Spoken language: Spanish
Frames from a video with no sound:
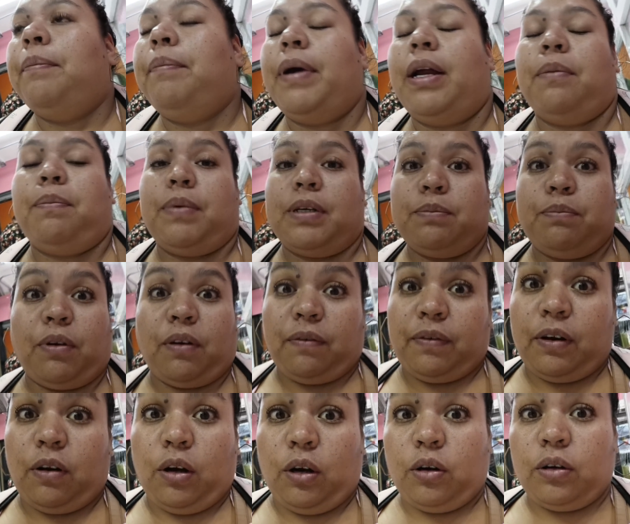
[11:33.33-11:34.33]
pero pues por
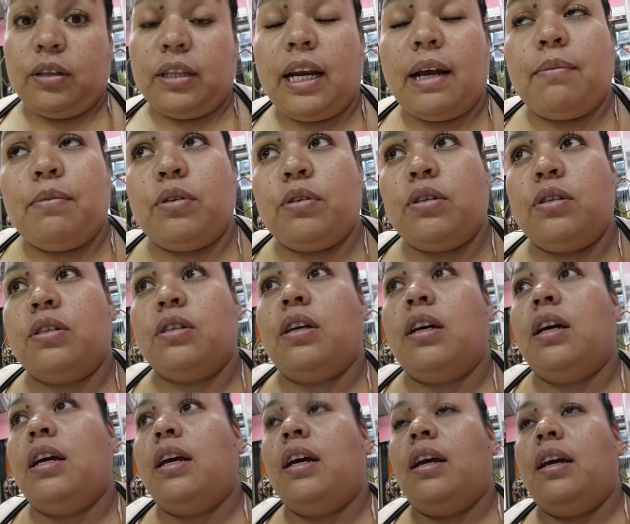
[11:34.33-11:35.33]
fin lo encontramos
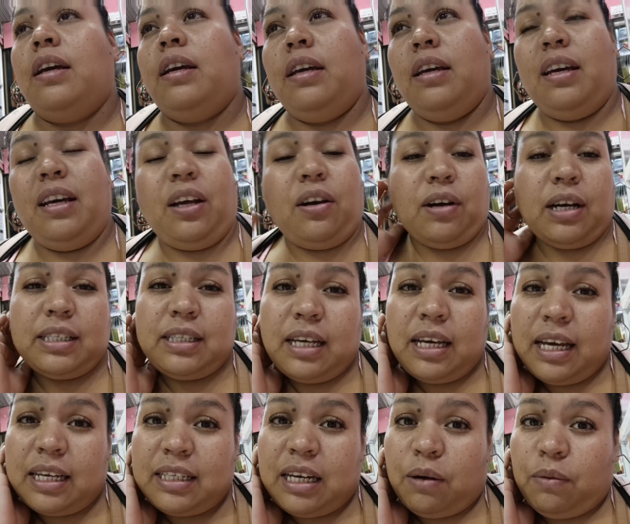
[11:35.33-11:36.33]
y creo que
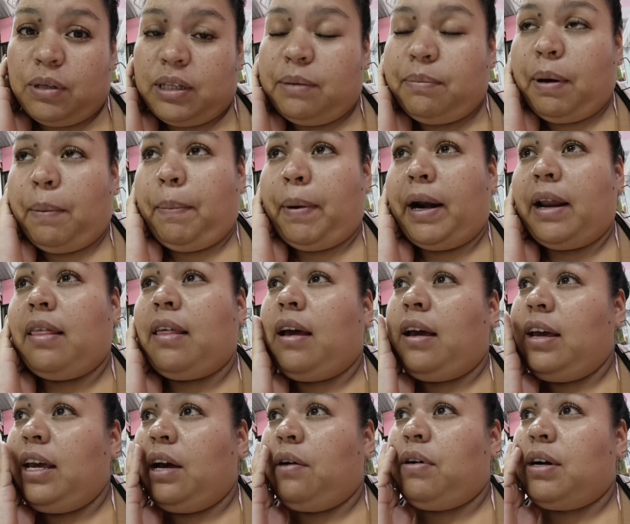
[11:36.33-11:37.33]
esta ya es la última
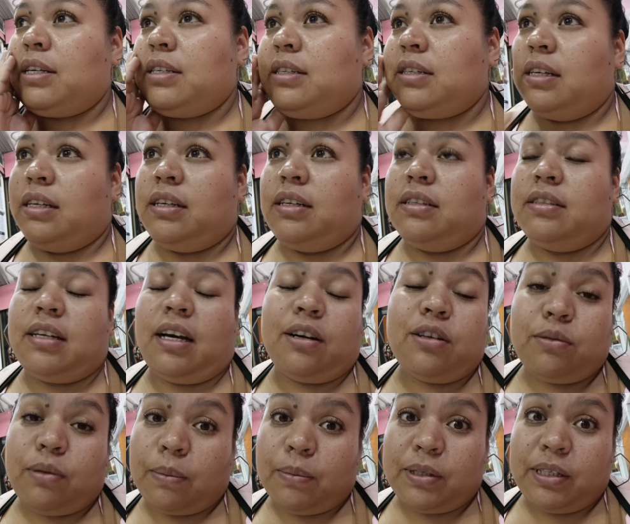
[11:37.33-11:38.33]
parada y ahora sí ya
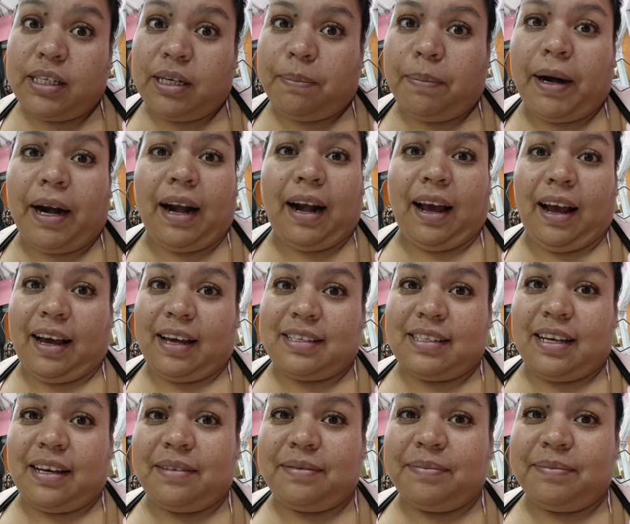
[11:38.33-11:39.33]
nos vamos a ir para la casa.